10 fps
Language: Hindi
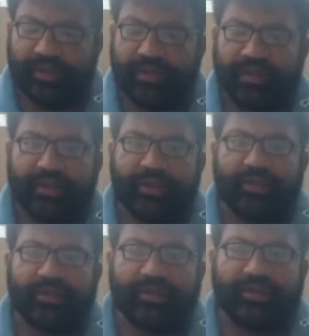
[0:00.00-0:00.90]
कि
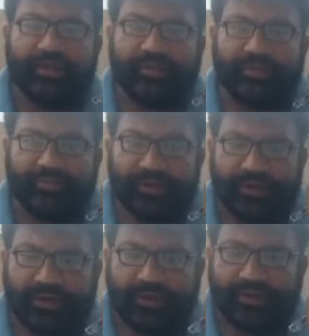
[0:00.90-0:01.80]

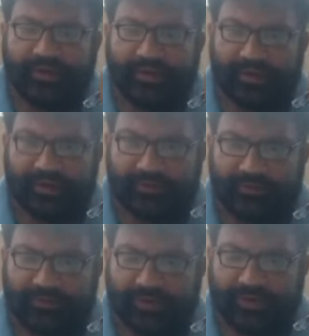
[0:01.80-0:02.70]
दीवानी अगर
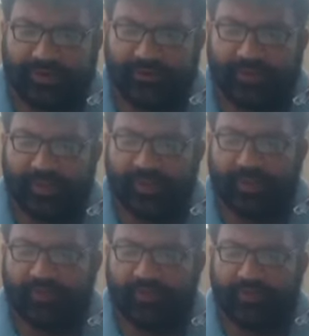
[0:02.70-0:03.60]
सूट है
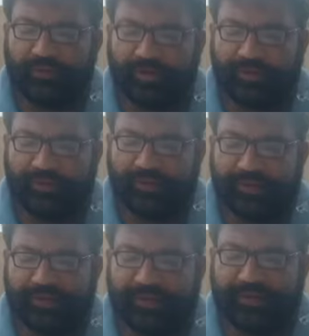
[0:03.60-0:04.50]
तो दीवानी
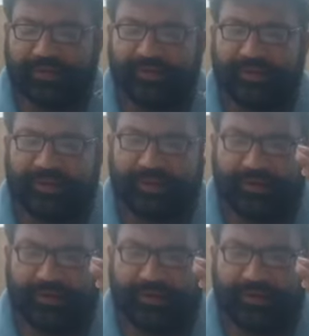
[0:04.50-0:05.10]
दावाजात या